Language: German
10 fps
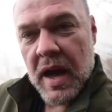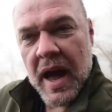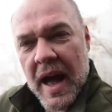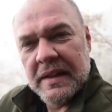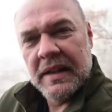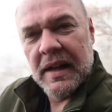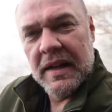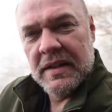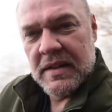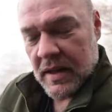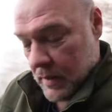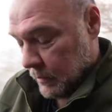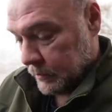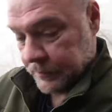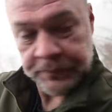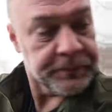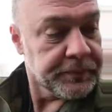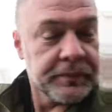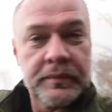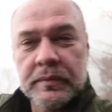an der Linse.
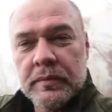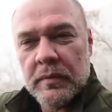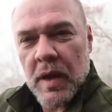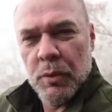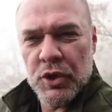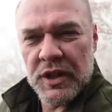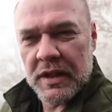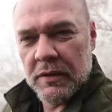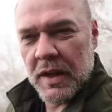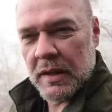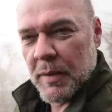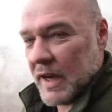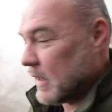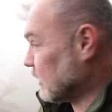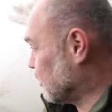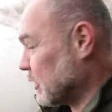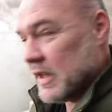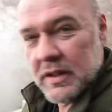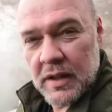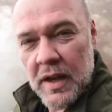Muss ich dann wegmachen.
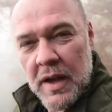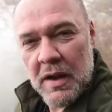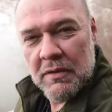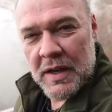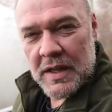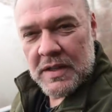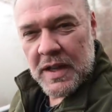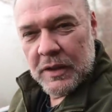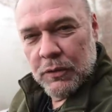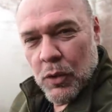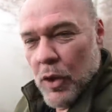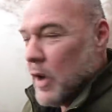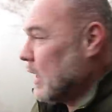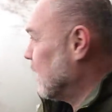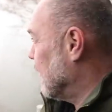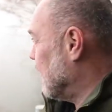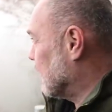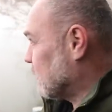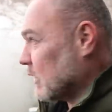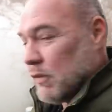Entschuldigt, wenn jetzt irgendwo
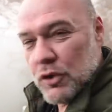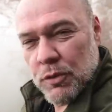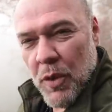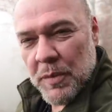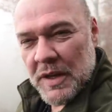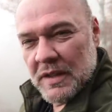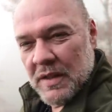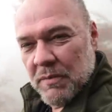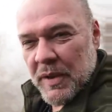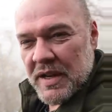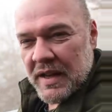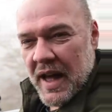etwas verschwommen ist im Bild,